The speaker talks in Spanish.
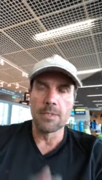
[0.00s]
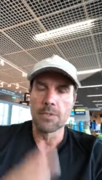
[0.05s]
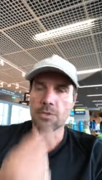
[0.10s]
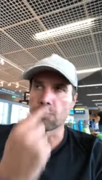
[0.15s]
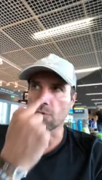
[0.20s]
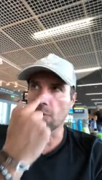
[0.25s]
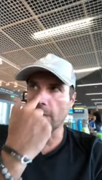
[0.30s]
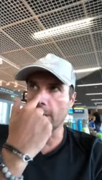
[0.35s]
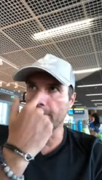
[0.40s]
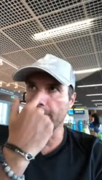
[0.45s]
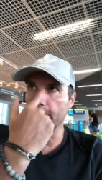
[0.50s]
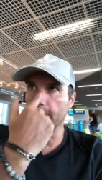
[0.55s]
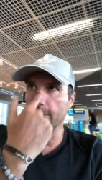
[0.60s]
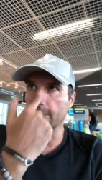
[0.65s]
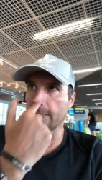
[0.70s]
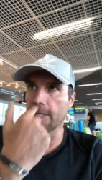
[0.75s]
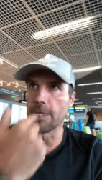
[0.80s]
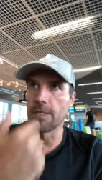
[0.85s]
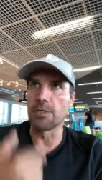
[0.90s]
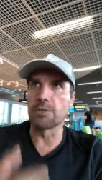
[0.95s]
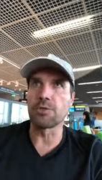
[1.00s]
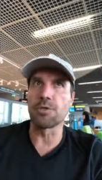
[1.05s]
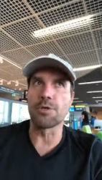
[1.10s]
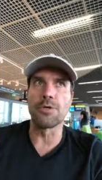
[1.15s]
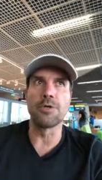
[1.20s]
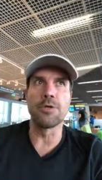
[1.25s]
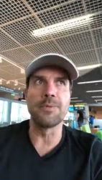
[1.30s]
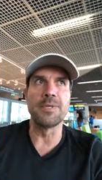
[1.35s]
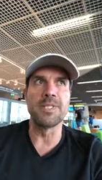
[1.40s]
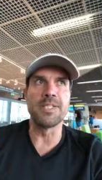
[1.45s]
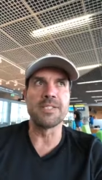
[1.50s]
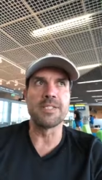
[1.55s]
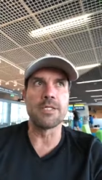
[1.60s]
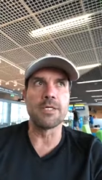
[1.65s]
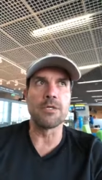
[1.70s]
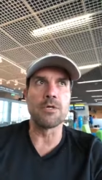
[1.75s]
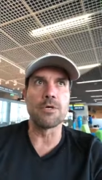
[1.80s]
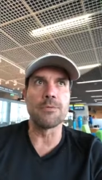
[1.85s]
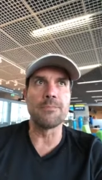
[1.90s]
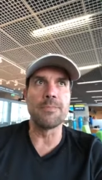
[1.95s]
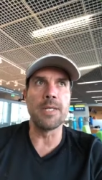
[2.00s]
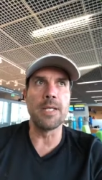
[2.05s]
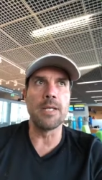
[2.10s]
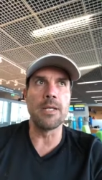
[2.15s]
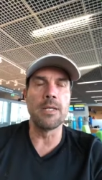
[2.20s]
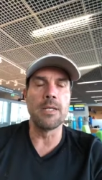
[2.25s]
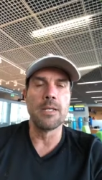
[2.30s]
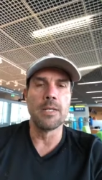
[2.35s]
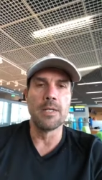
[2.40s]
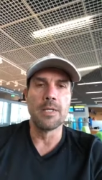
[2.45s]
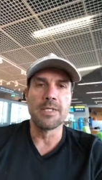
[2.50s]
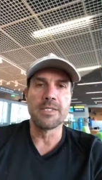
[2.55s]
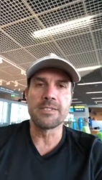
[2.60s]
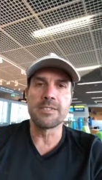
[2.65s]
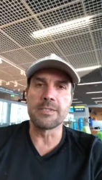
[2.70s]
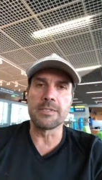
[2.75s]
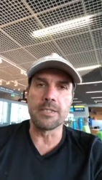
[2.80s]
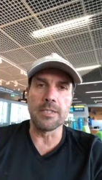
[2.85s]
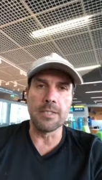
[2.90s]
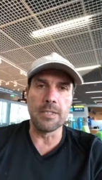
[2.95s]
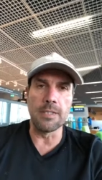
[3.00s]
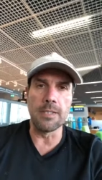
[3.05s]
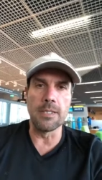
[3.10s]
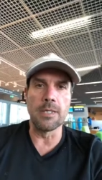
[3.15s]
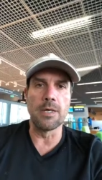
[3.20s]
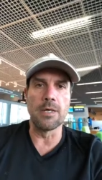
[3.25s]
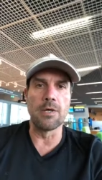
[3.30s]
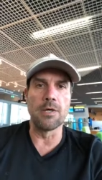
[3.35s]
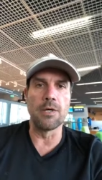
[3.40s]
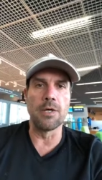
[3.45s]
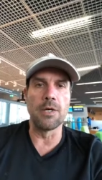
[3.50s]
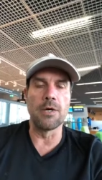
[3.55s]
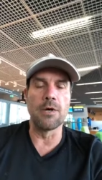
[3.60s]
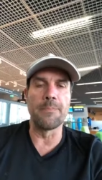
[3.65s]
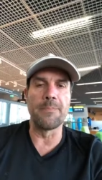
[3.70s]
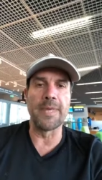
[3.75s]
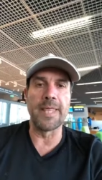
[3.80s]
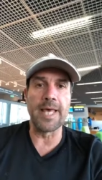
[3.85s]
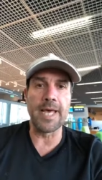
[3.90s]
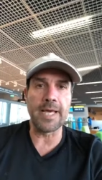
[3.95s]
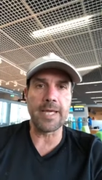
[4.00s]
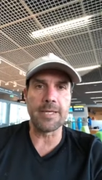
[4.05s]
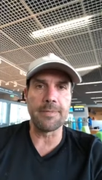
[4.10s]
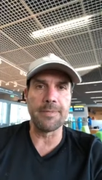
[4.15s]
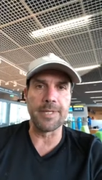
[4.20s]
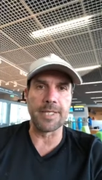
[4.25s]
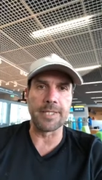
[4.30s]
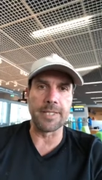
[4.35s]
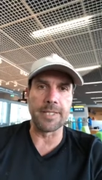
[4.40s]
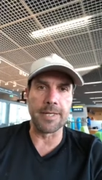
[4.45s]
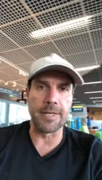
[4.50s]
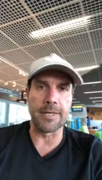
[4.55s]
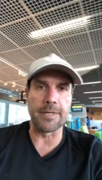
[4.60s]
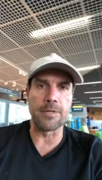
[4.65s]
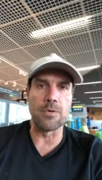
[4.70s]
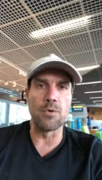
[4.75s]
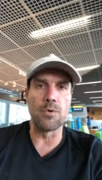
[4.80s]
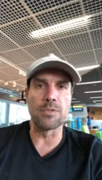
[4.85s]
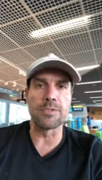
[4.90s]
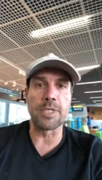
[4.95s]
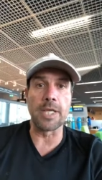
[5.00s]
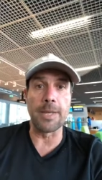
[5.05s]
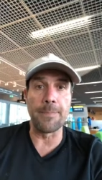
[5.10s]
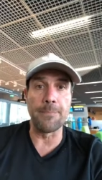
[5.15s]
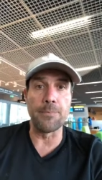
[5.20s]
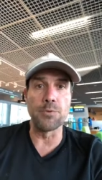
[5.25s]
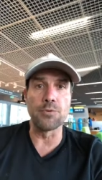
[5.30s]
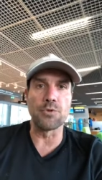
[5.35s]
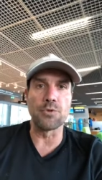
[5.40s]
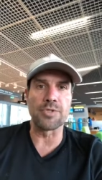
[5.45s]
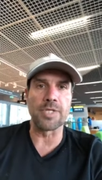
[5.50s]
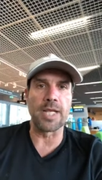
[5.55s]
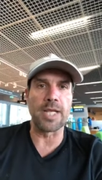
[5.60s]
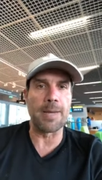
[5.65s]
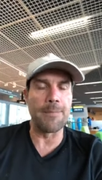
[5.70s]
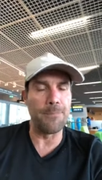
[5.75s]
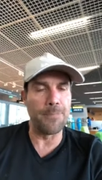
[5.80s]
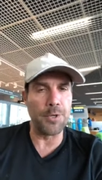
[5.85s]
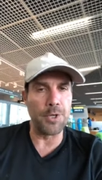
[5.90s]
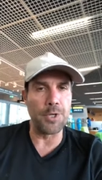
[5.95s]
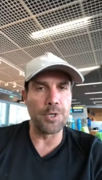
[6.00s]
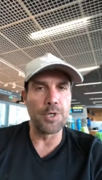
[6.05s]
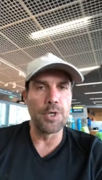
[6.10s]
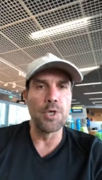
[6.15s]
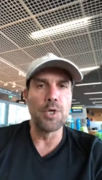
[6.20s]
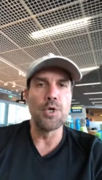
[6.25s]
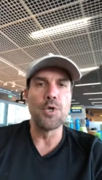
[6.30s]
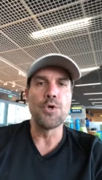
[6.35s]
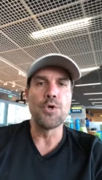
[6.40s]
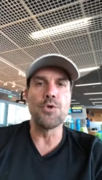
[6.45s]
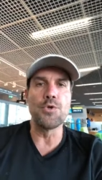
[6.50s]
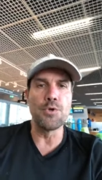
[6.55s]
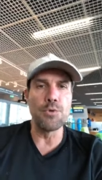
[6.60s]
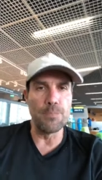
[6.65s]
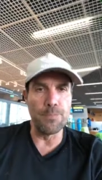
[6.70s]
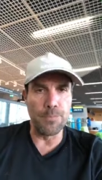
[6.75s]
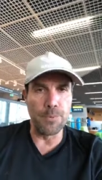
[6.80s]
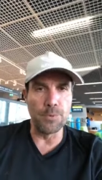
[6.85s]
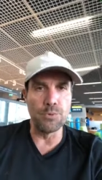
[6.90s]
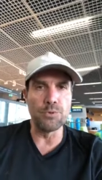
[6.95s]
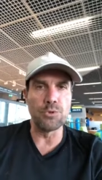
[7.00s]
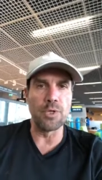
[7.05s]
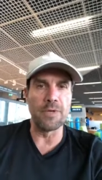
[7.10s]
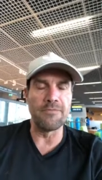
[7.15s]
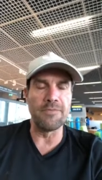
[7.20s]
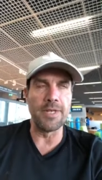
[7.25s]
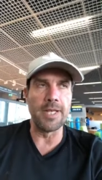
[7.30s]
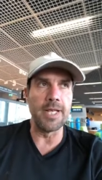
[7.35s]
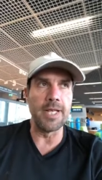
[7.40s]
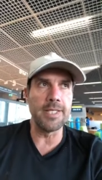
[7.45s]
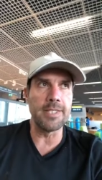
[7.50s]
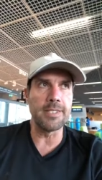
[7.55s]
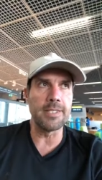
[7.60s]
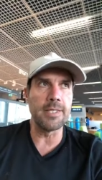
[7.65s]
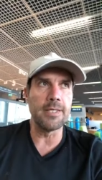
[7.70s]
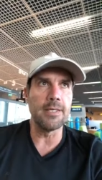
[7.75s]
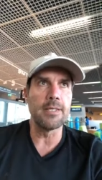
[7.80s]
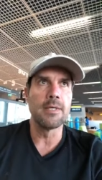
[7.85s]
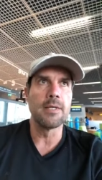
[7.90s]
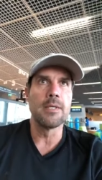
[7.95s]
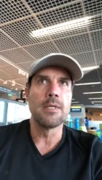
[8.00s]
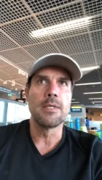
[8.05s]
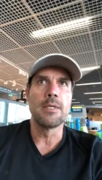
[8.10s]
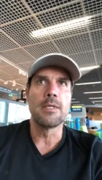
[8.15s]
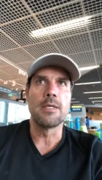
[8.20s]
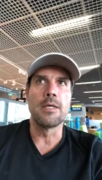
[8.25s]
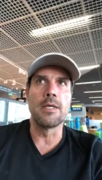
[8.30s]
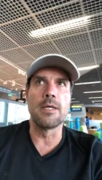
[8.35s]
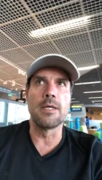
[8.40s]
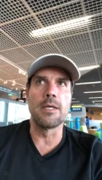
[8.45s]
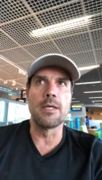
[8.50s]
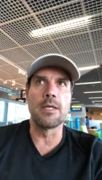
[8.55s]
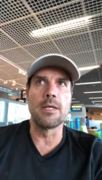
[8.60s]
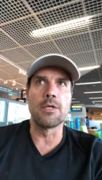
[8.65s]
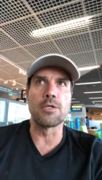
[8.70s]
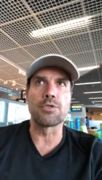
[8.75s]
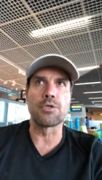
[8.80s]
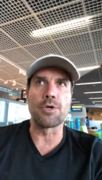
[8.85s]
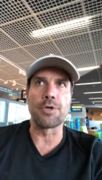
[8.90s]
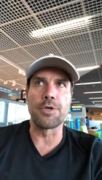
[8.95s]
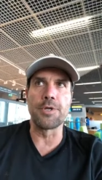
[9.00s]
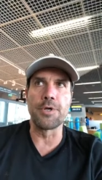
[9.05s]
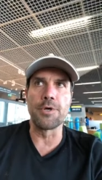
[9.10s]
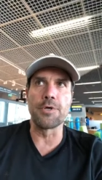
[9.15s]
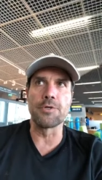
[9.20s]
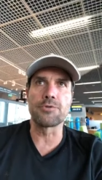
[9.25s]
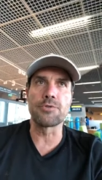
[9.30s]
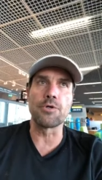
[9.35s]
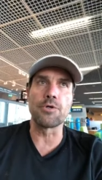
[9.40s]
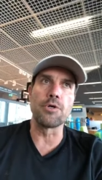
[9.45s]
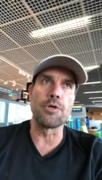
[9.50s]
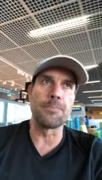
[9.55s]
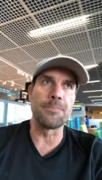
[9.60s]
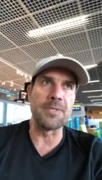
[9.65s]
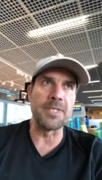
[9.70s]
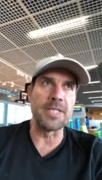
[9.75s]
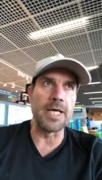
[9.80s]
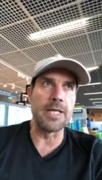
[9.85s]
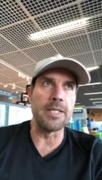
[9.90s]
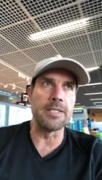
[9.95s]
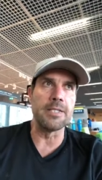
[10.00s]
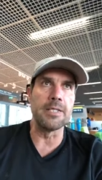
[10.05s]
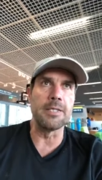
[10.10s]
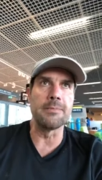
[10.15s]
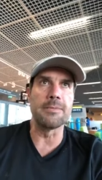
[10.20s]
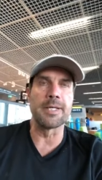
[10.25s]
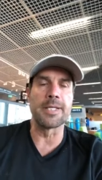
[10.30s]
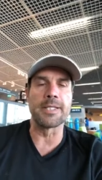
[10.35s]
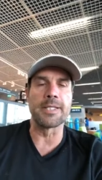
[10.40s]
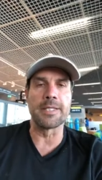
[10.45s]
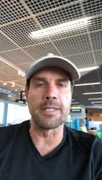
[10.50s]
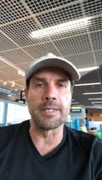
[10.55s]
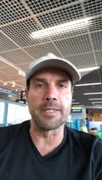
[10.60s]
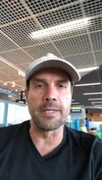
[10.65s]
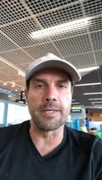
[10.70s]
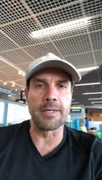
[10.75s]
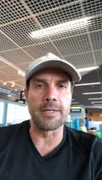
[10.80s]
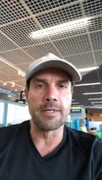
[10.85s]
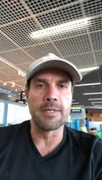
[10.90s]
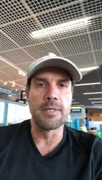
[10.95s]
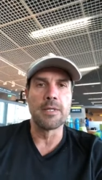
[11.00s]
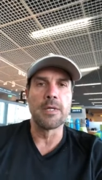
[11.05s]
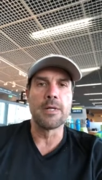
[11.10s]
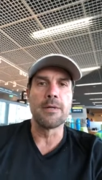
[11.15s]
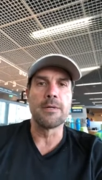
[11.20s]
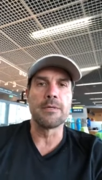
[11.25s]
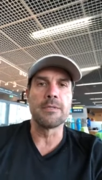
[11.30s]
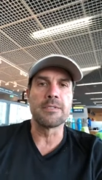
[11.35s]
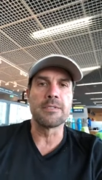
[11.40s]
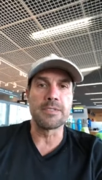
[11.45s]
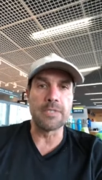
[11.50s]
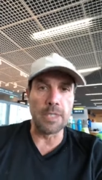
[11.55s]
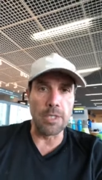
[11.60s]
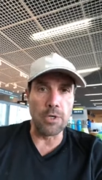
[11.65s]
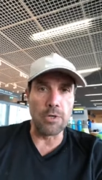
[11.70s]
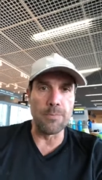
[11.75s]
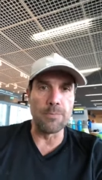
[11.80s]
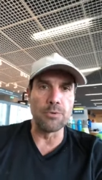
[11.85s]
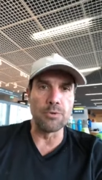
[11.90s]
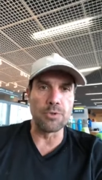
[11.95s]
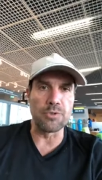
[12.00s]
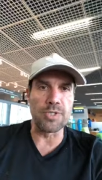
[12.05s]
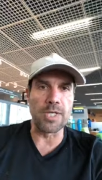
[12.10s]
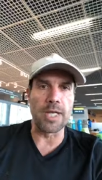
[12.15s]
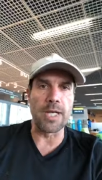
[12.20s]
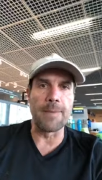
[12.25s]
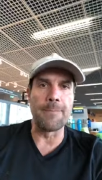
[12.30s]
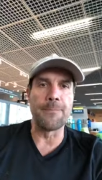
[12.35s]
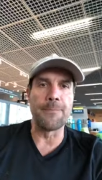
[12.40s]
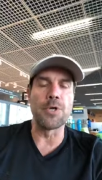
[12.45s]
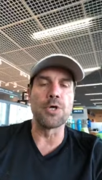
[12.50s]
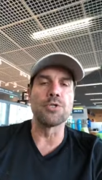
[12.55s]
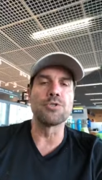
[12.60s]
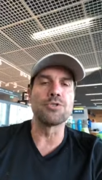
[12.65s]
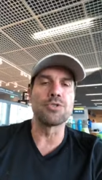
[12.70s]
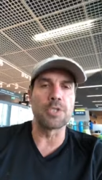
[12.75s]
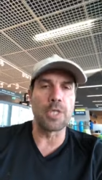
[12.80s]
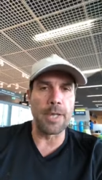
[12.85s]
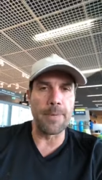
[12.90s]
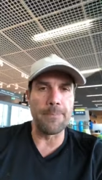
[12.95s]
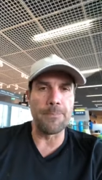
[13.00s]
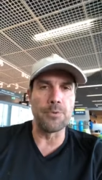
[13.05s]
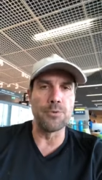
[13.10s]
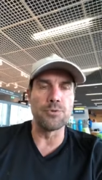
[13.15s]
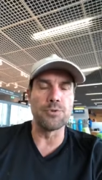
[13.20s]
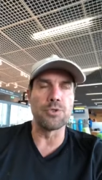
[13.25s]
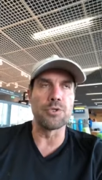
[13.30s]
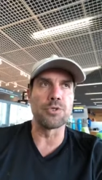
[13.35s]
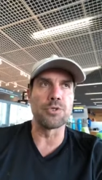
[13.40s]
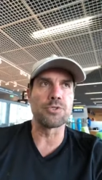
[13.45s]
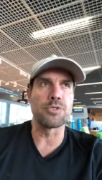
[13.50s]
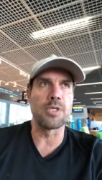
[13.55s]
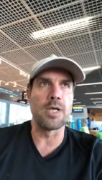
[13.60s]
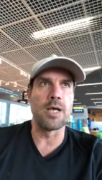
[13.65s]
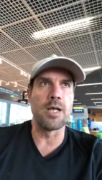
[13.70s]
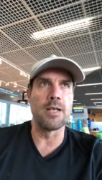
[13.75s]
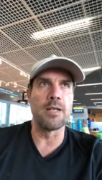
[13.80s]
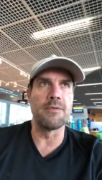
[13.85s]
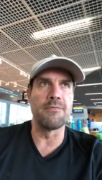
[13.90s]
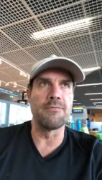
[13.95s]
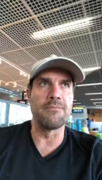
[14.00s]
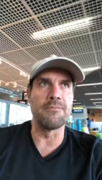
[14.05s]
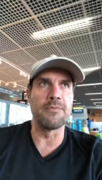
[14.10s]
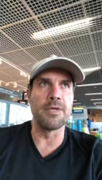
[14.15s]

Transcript: Solamente los torneos de 25.000 sin eh, hospedaje van a tener tres puntos al campeón y un punto al finalista. Eh, los torneos con hospitality van a tener cinco puntos al campeón, tres puntos al,